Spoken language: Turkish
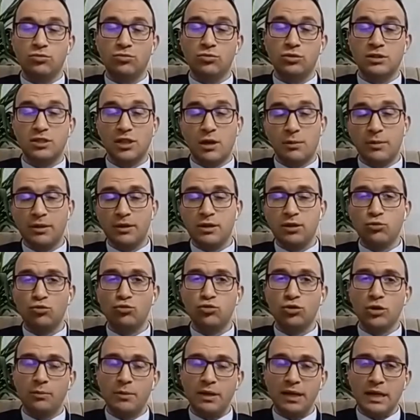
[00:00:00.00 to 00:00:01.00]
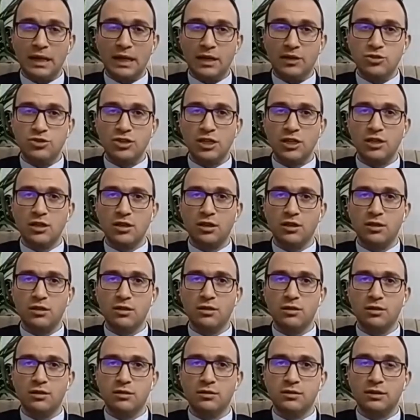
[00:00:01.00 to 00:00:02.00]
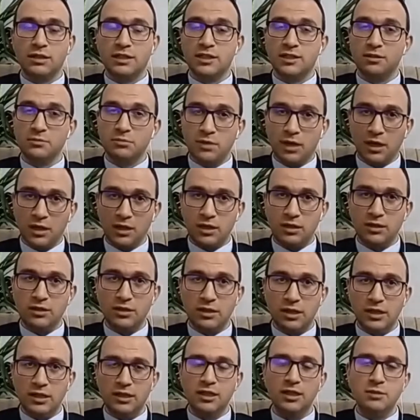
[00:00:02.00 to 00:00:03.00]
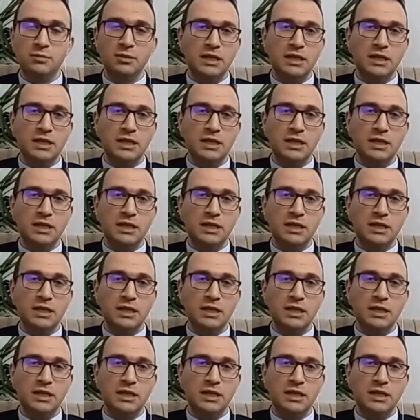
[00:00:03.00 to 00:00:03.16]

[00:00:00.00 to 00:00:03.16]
zamanda gündeme gelecek e, tarım alanı ile ilgili